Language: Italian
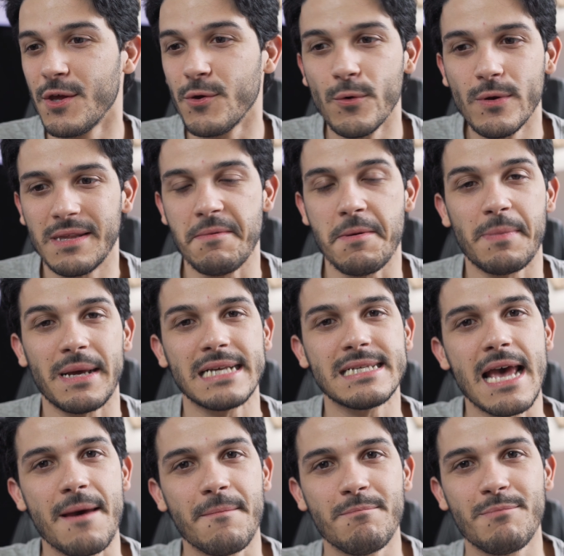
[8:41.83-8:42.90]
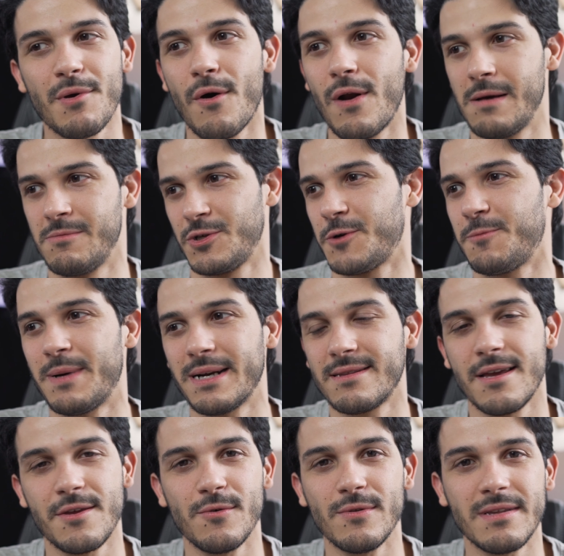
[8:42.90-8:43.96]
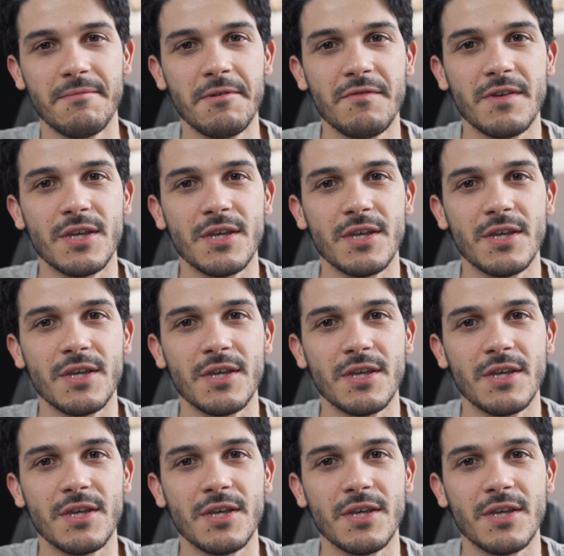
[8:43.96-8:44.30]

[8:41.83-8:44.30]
Gli ultimi, per esempio, la maggior parte degli ultimi